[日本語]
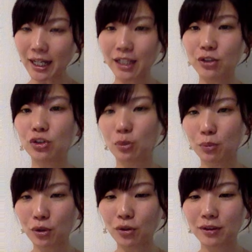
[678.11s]
ああいうの
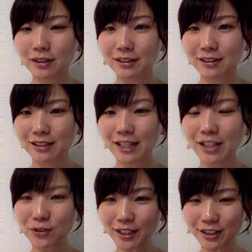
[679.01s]
もなん
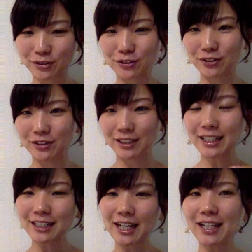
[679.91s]
となく
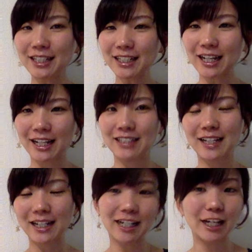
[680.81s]
いっかいにかい
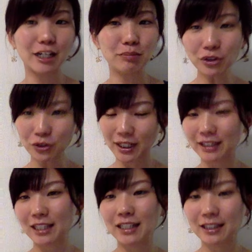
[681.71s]
さんかいもっとやっ
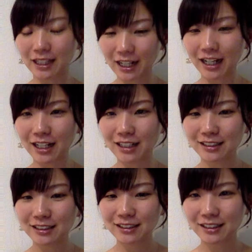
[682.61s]
ていったら
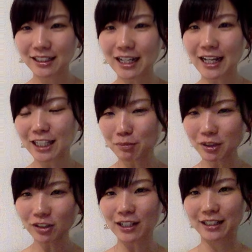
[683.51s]
なんか頭
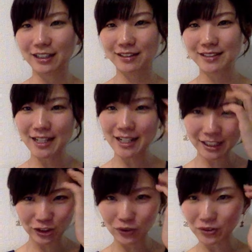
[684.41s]
の中で整
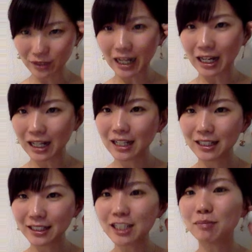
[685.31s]
理というか
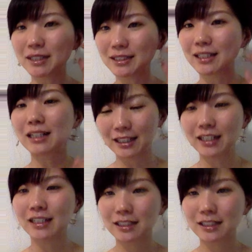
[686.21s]
できませんかね。